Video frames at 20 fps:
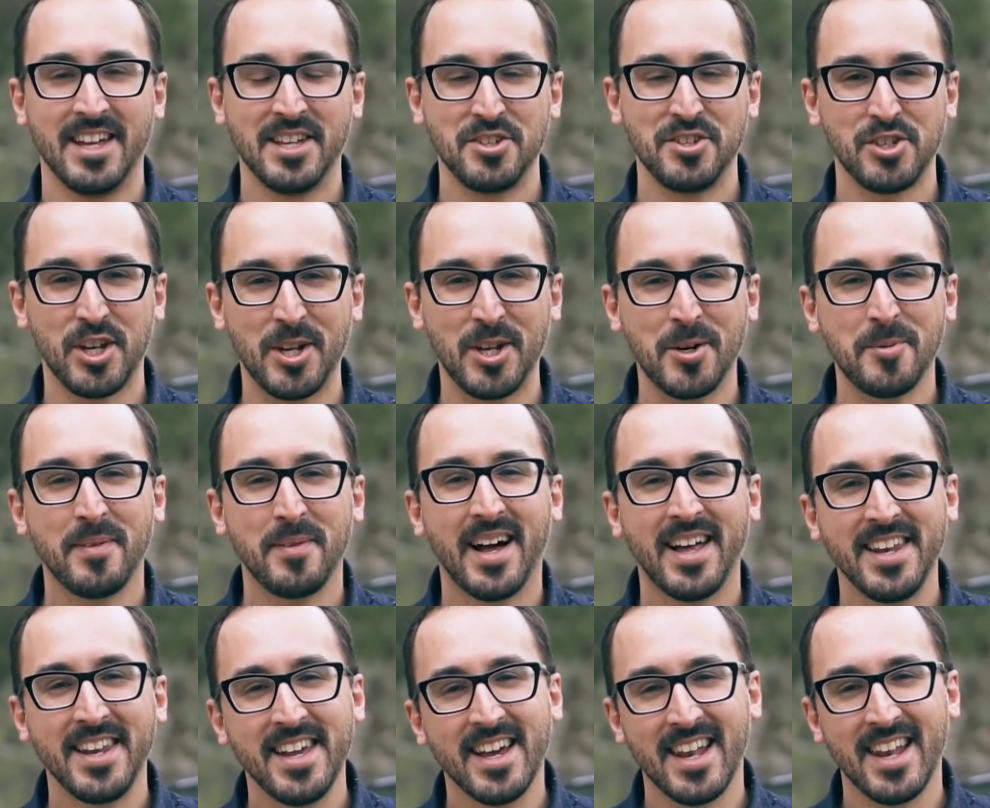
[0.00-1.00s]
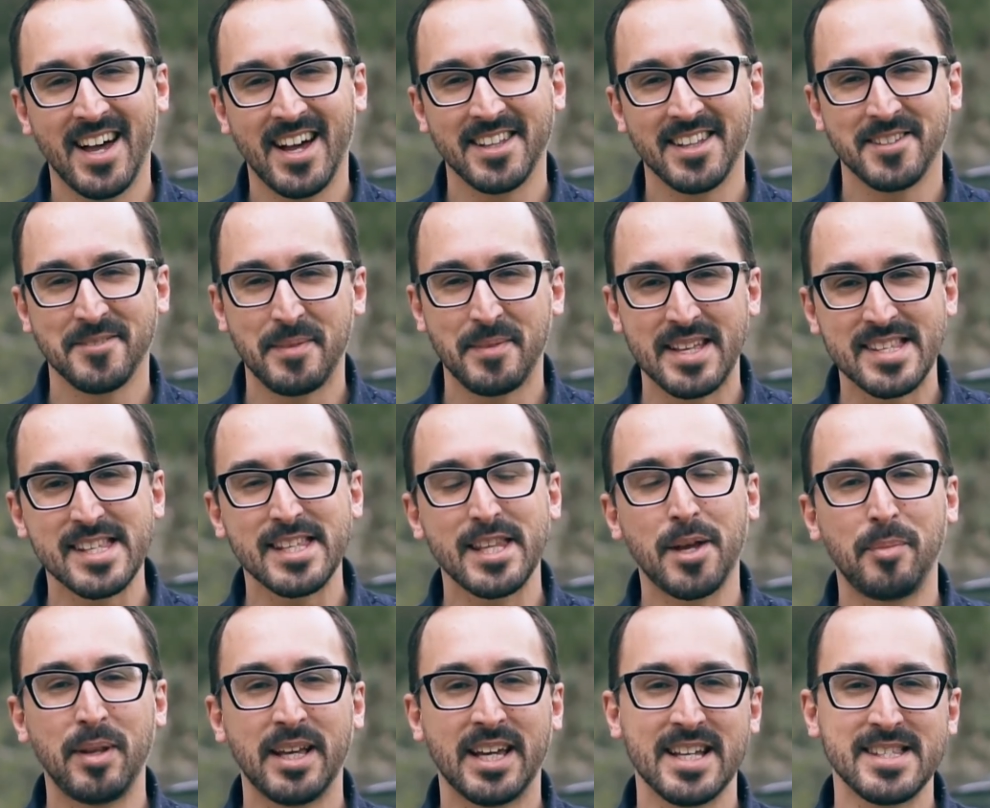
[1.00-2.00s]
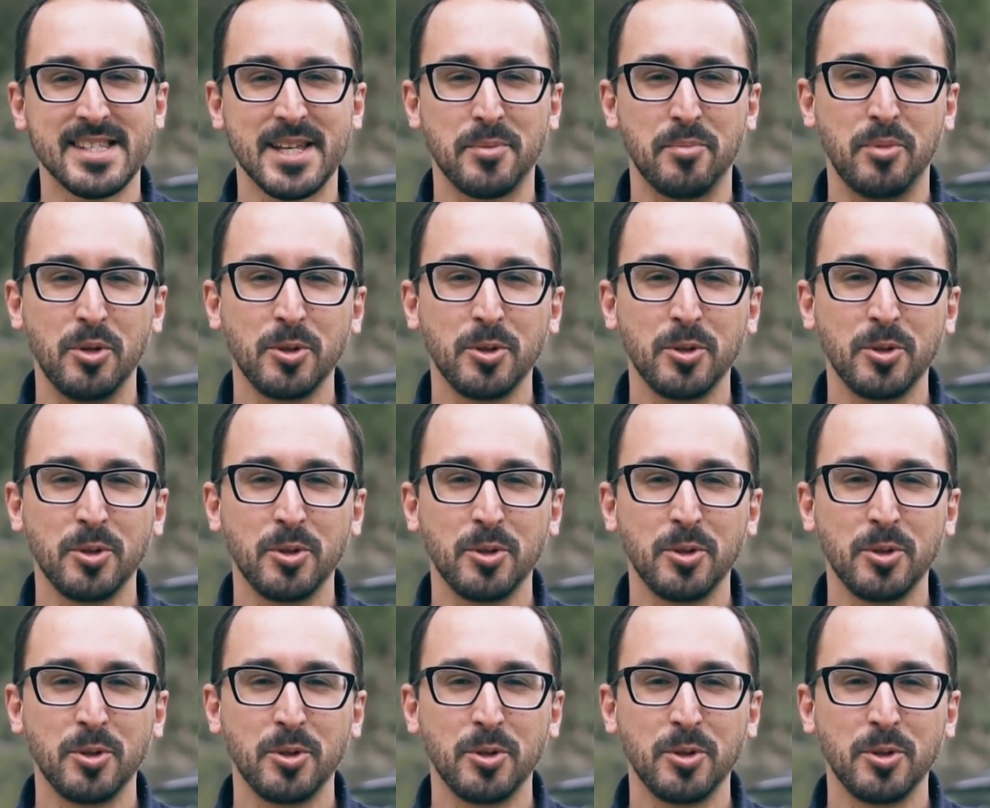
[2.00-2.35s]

Здравствуйте, я Элат, основатель приложения